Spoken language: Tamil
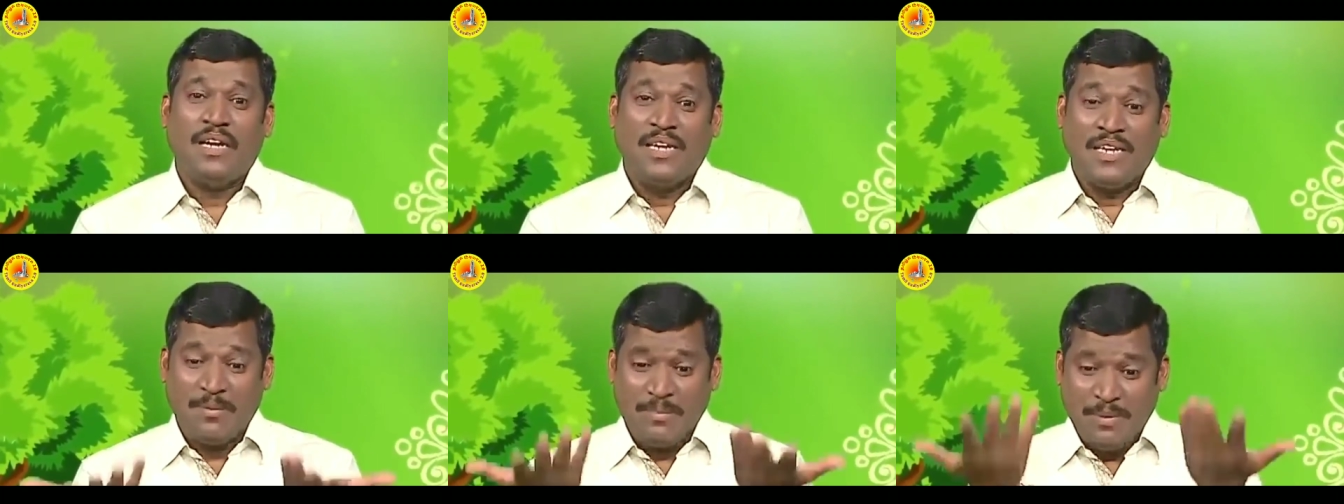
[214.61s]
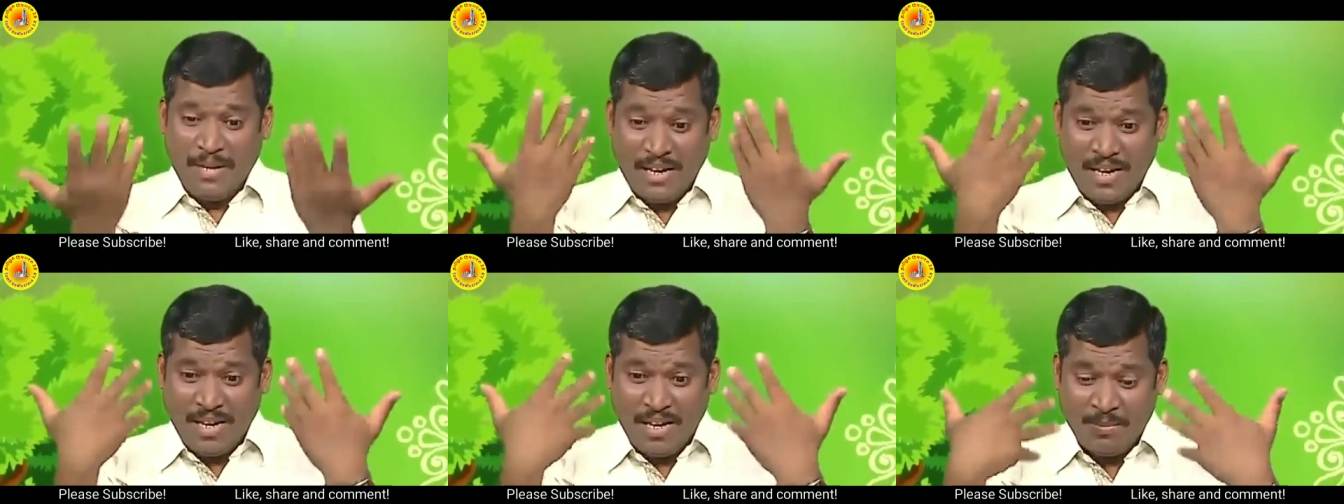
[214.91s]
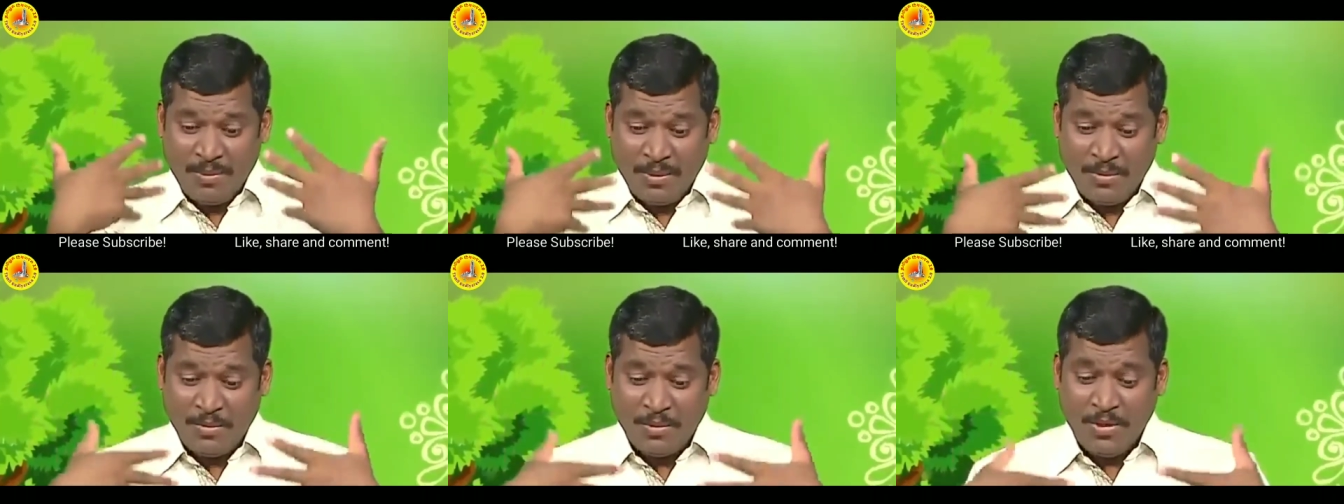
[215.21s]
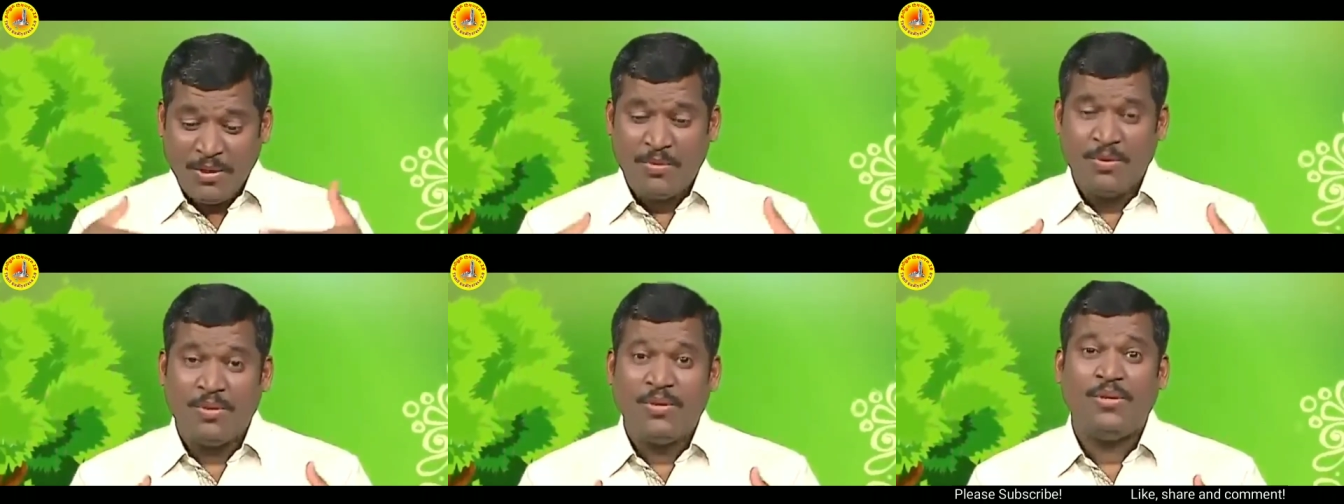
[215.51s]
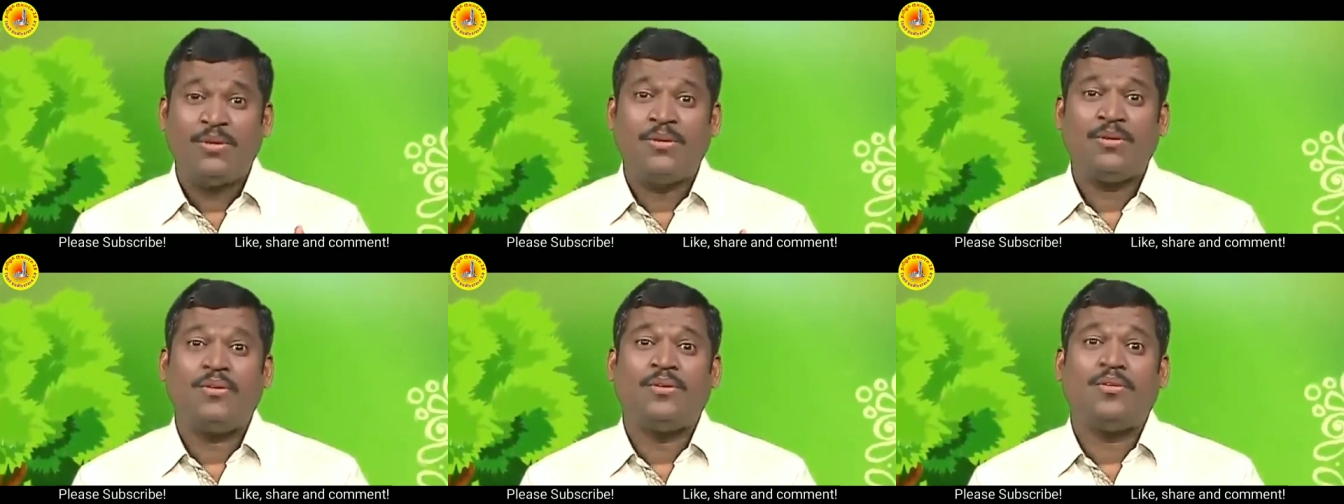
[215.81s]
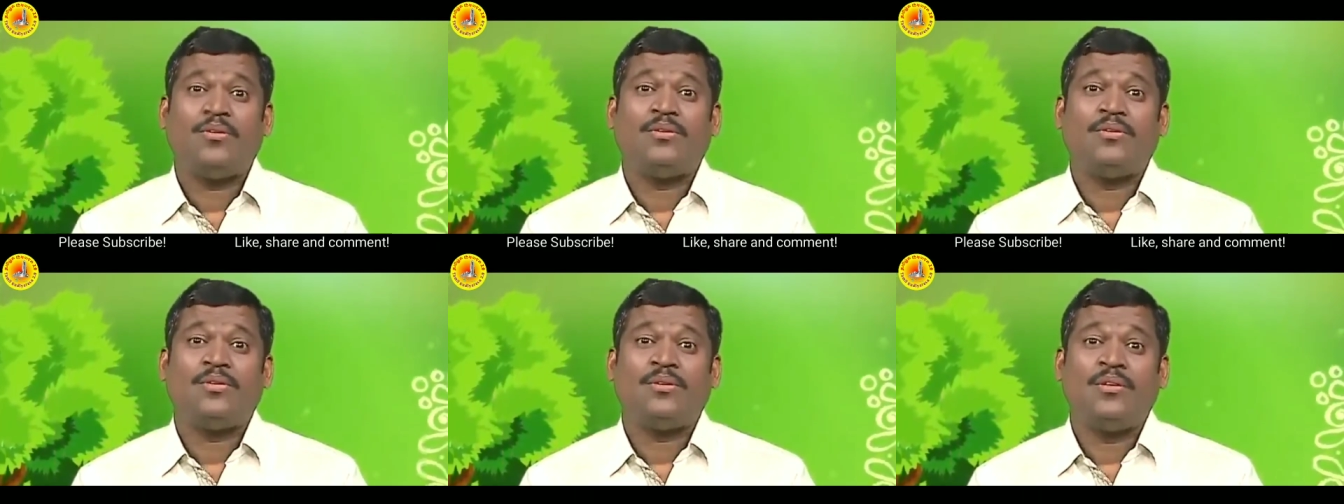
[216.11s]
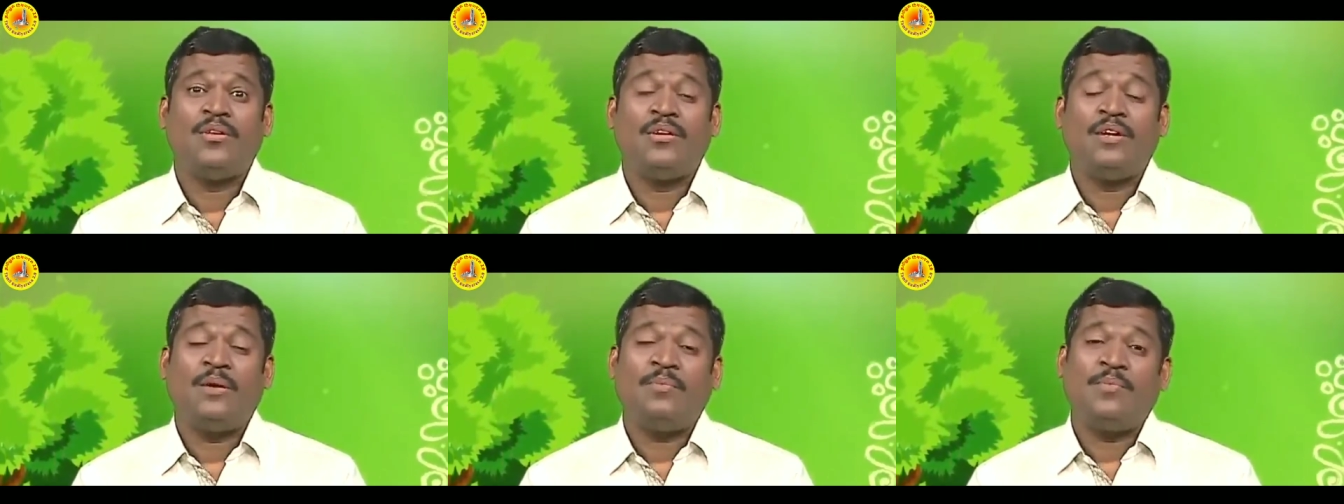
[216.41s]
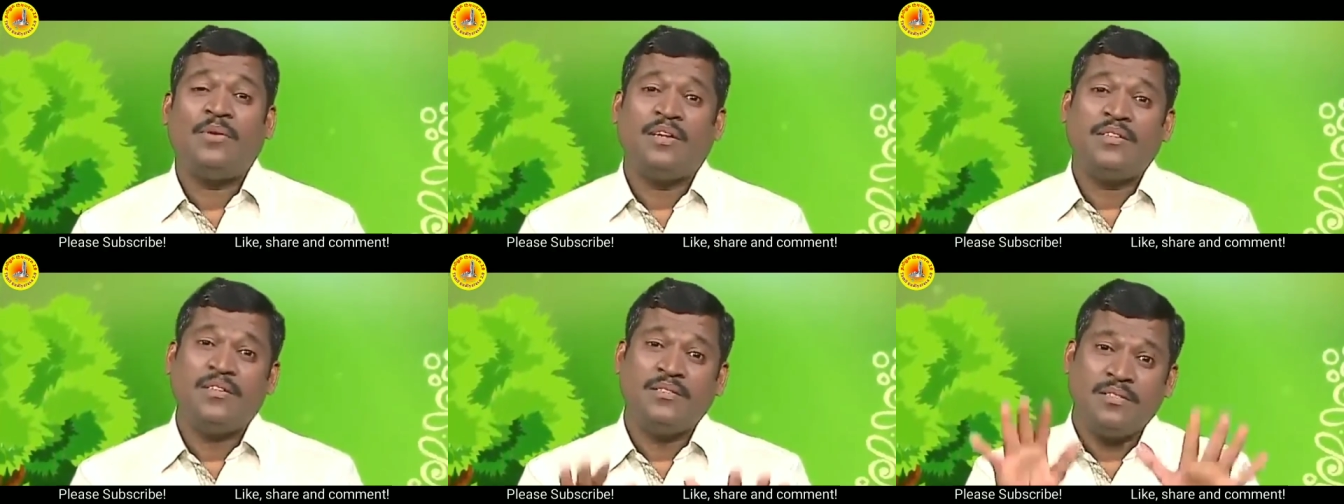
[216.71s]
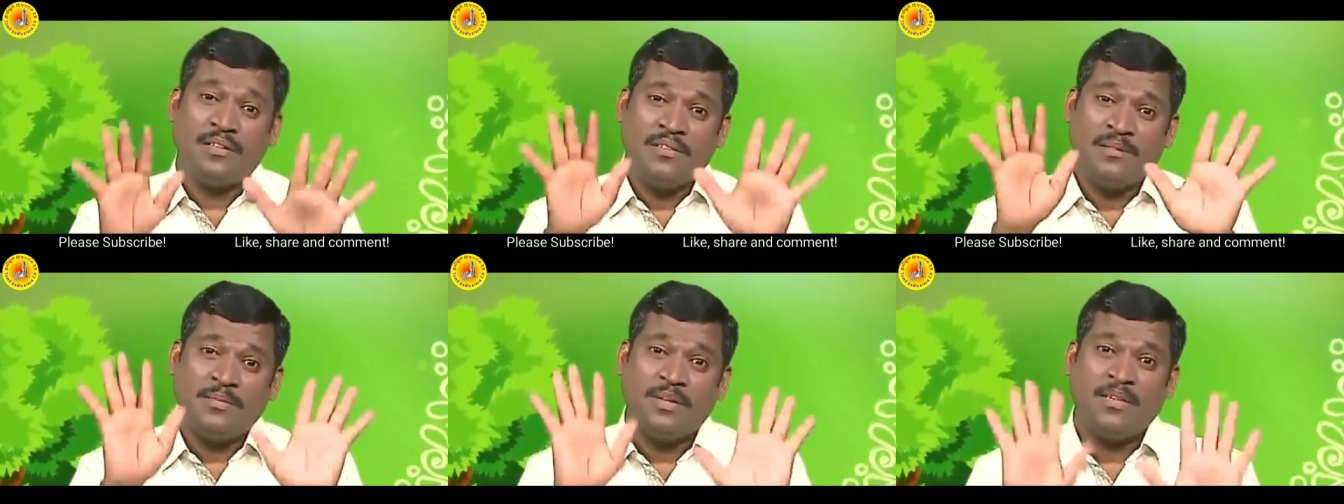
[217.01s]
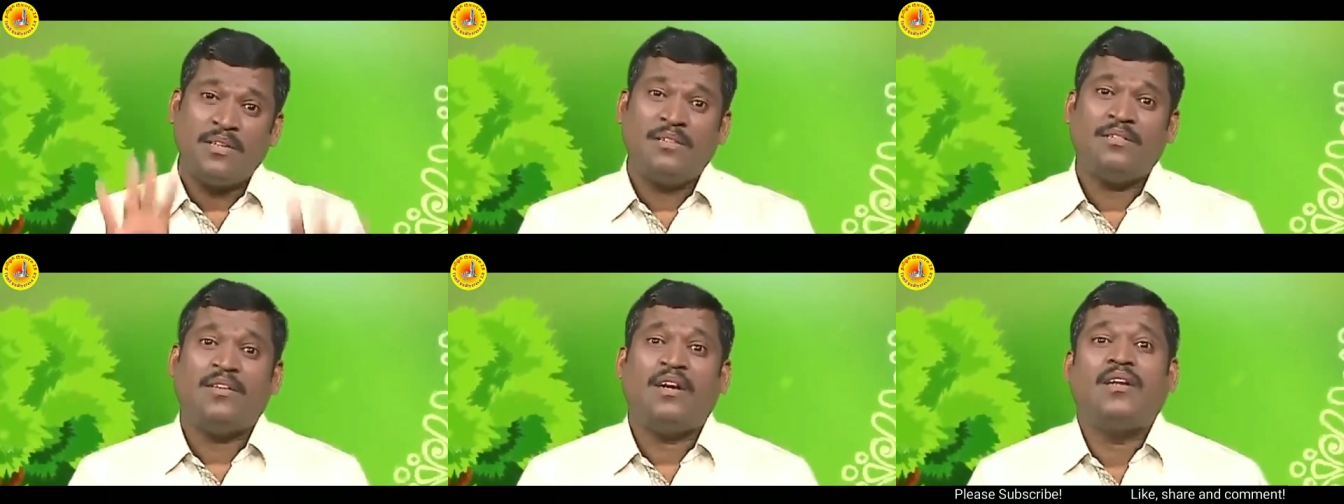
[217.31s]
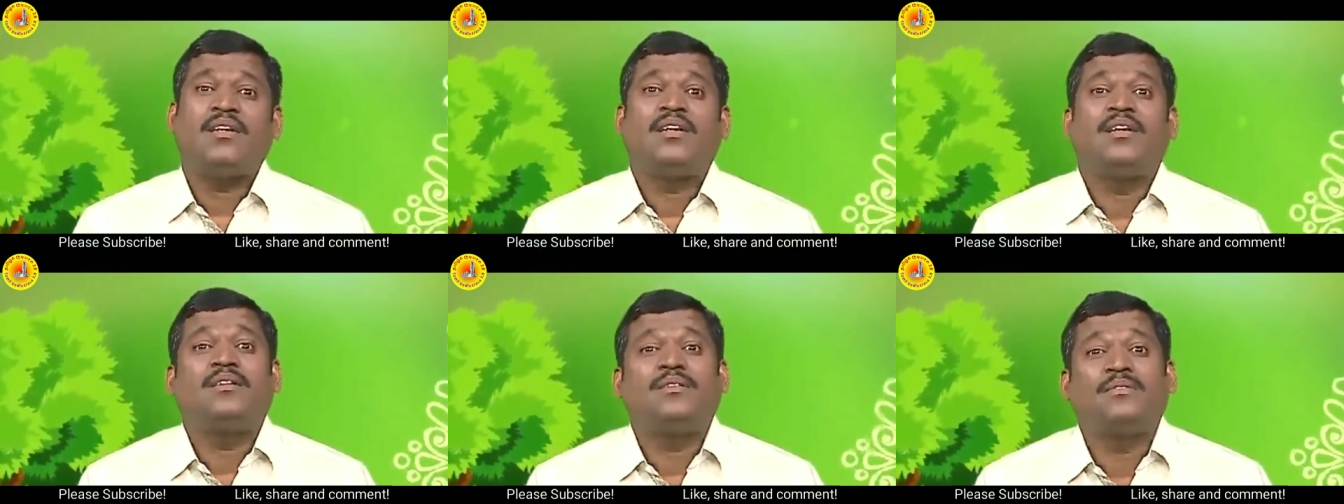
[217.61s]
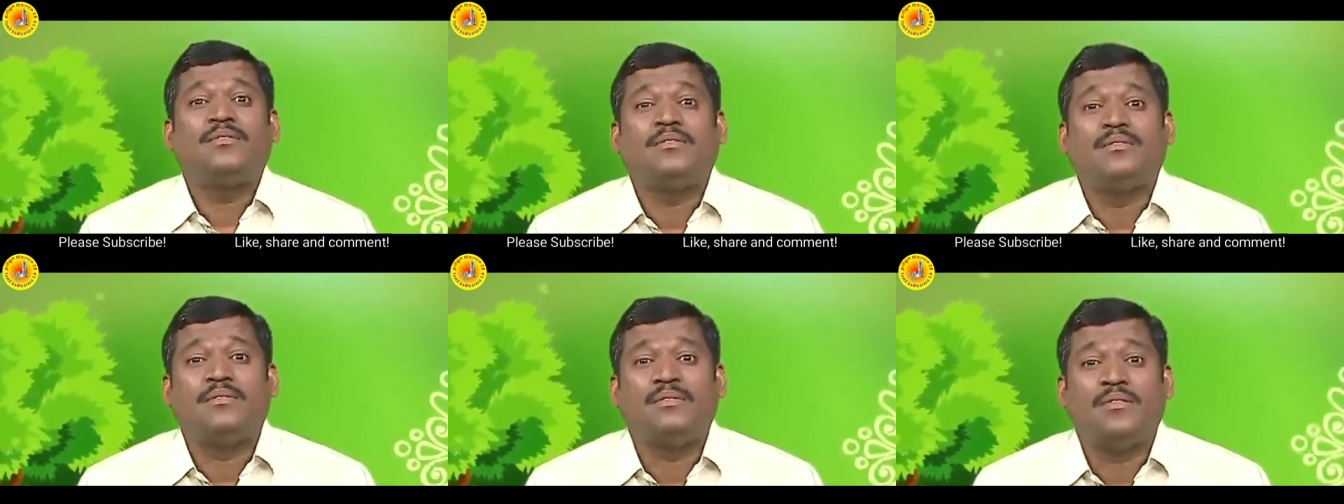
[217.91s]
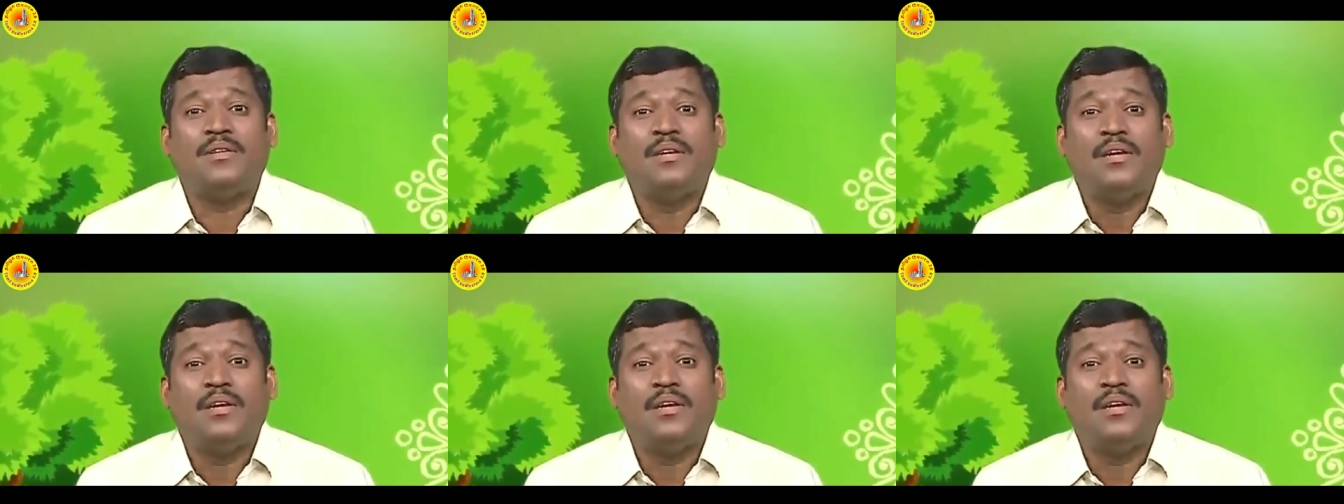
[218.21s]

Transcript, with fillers: நம்ம எல்லாமே முடிவு பண்ணிடுறோம் அப்போ அதுக்கு தகுந்த மாதிரி தான் வாழ்க்கை இருக்கும்